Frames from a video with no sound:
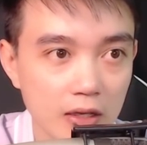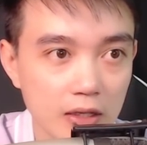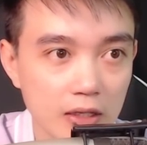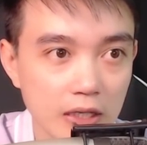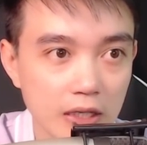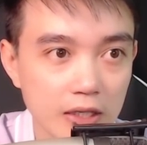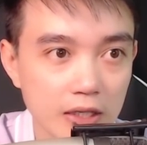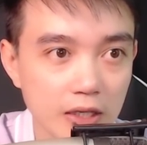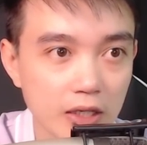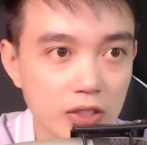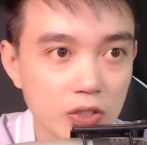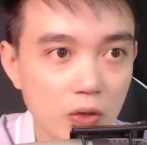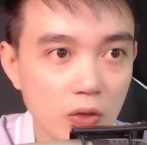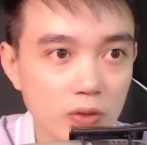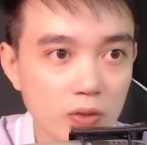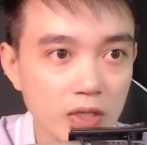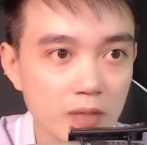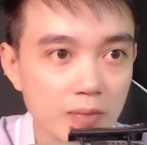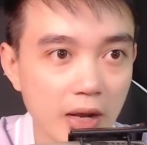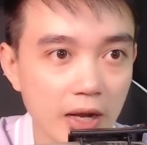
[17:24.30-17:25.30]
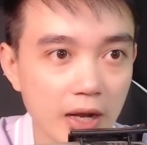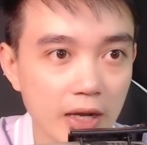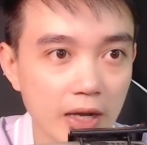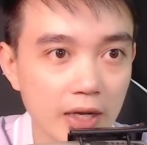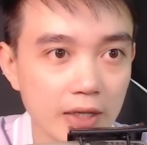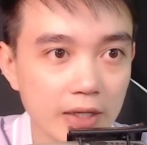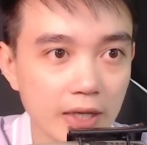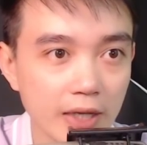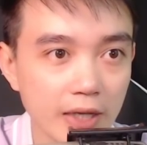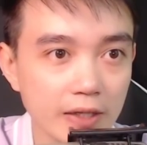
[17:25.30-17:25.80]
Khi chữ số trên màn
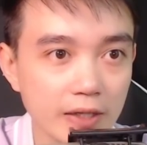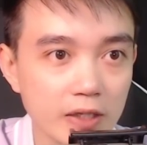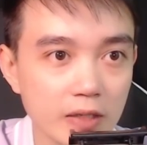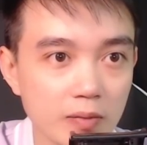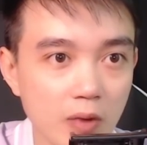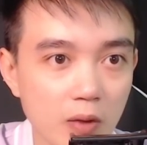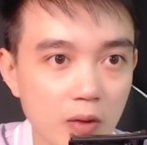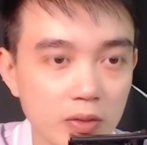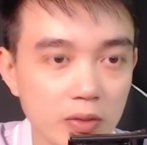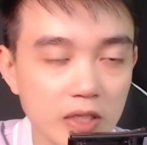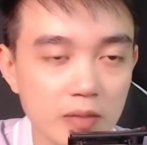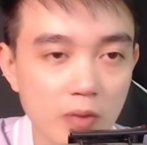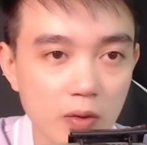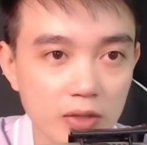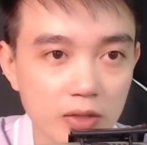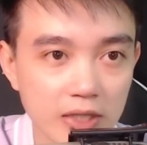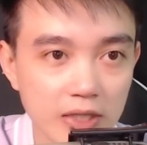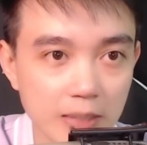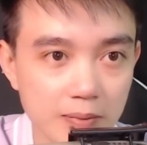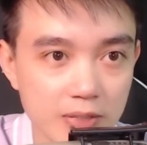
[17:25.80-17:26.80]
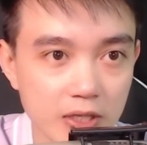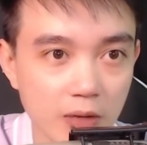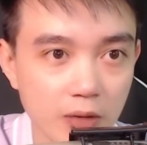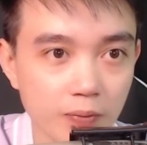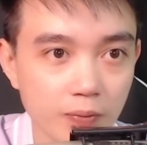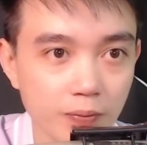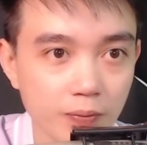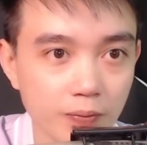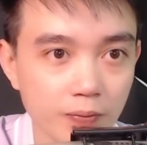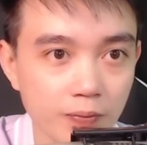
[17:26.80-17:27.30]
hình nhảy từ 1 tới 100 xong,
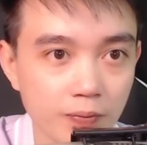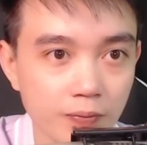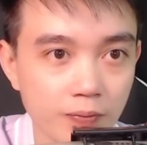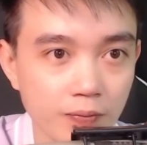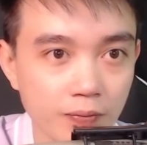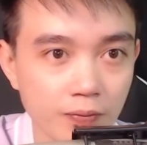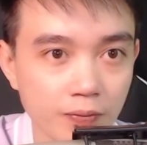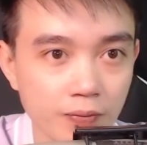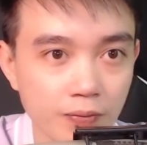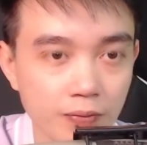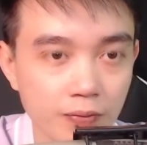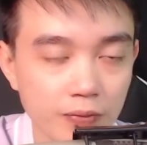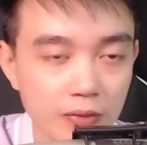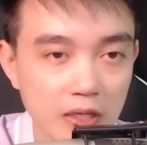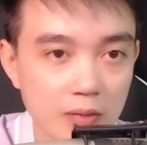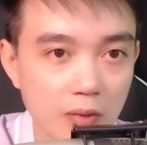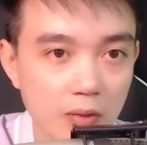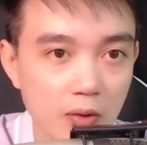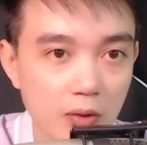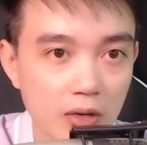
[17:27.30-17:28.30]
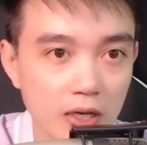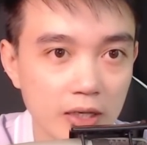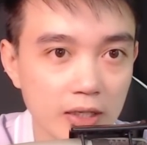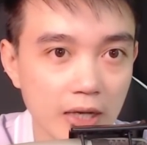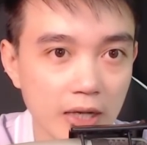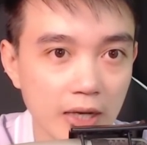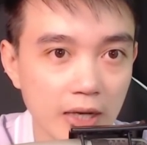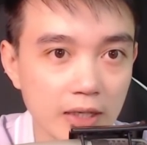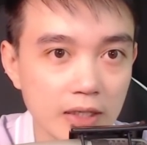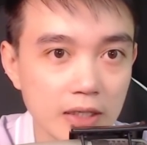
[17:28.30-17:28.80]
thì một hình
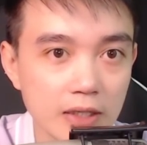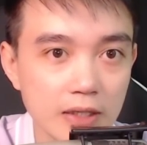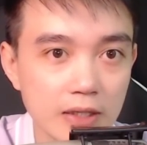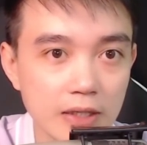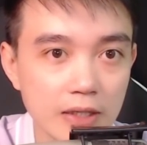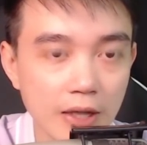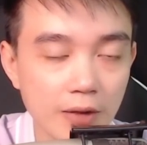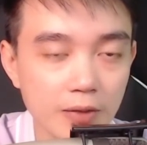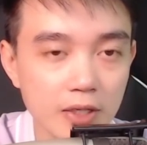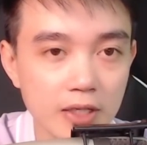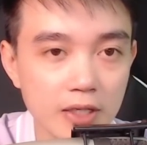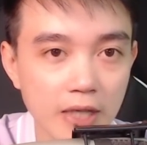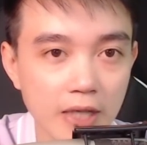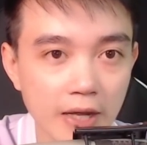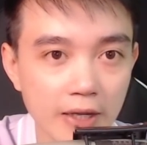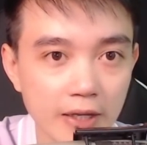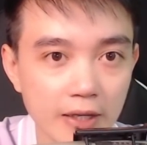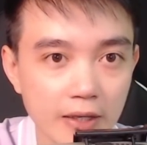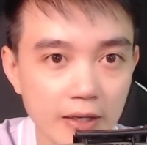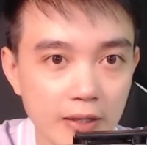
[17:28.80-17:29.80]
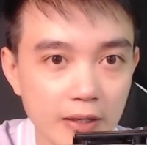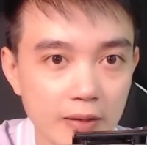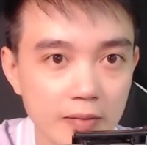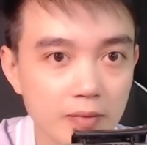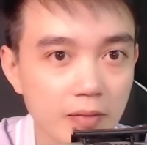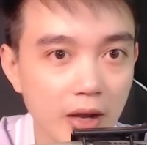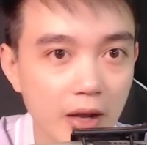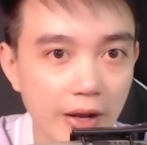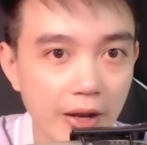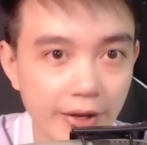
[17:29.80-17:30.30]
ảnh cứ theo như vậy
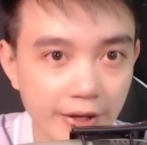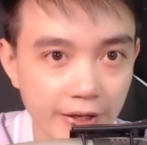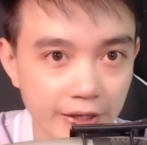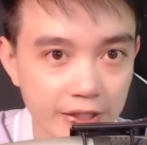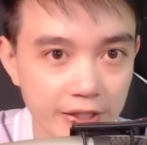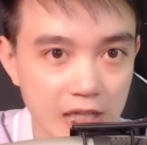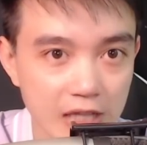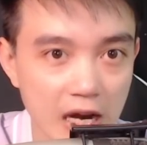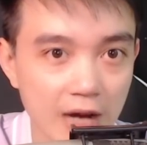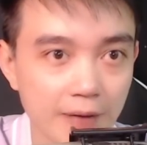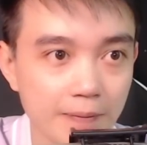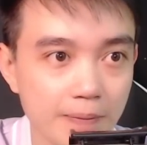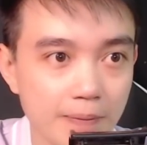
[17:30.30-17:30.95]
mà hiện ra.